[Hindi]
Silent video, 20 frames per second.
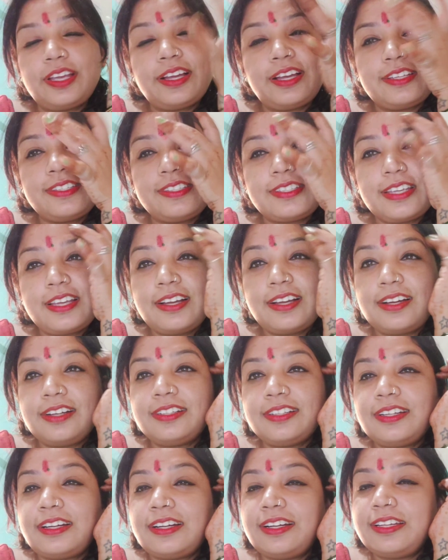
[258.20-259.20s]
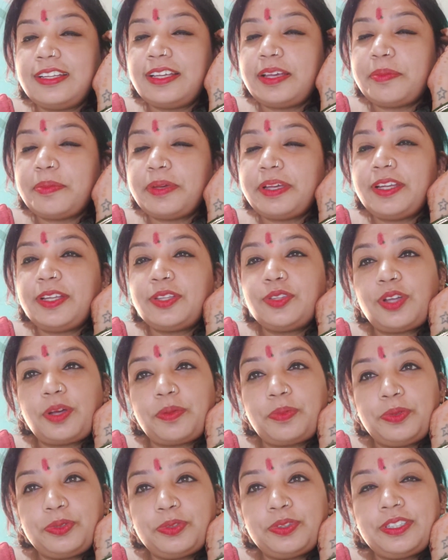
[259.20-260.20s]
गाइस के कट कर लिया मैंने तो
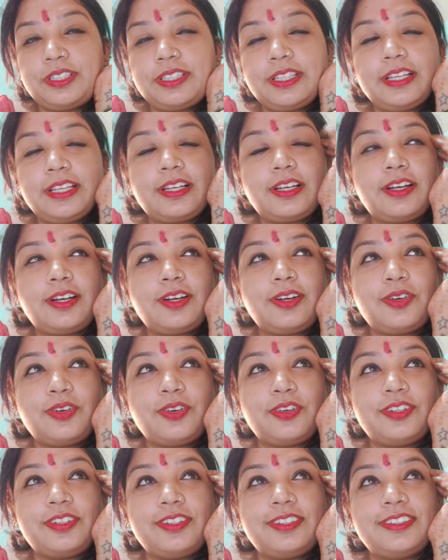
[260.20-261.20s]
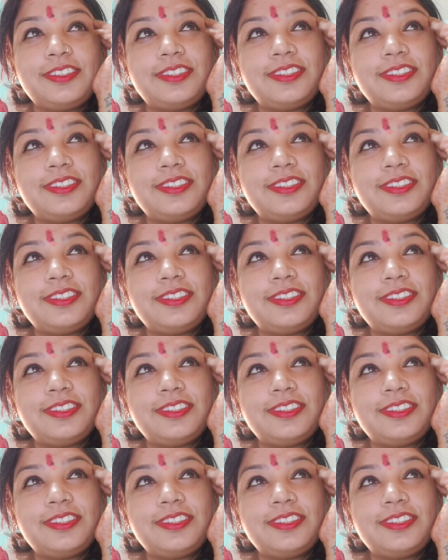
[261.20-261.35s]
आप लोग ने देखा और